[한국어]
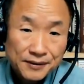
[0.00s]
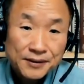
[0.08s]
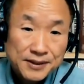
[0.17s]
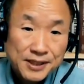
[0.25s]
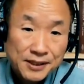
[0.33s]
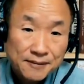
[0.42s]

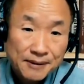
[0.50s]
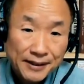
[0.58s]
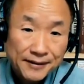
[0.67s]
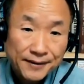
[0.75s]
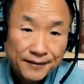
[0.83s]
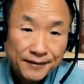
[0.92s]
여러 책을
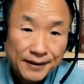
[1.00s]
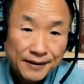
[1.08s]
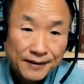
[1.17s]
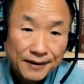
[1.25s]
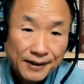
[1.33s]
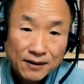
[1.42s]
봐야 돼요.
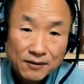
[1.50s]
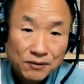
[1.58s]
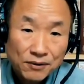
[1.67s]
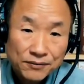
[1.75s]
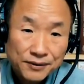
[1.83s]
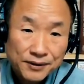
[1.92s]
한
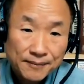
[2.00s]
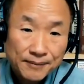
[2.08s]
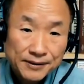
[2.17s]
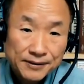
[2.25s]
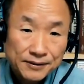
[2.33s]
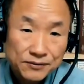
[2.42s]
권이래
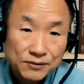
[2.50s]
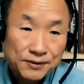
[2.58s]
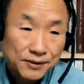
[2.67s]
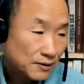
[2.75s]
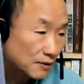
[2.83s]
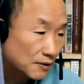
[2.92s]
봐서는 좀
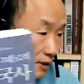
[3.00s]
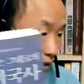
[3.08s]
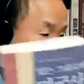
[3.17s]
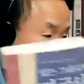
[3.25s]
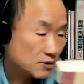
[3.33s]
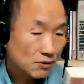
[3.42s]
그렇고.
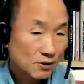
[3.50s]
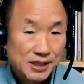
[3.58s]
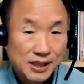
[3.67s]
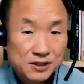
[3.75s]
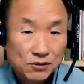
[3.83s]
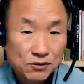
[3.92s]
그래서
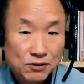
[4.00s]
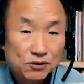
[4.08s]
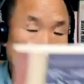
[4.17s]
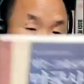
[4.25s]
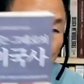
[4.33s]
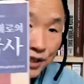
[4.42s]
사실
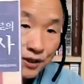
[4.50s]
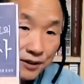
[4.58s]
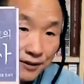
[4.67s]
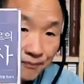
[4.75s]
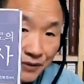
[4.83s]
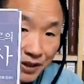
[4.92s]
오늘 요
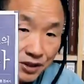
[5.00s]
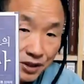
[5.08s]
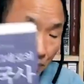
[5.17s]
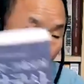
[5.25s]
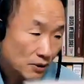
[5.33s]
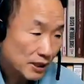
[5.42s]
책을
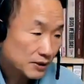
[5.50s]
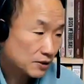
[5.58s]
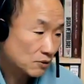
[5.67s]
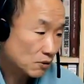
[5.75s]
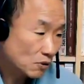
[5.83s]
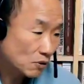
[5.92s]
기본으로
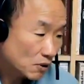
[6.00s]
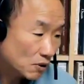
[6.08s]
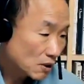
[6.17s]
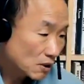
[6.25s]
하시고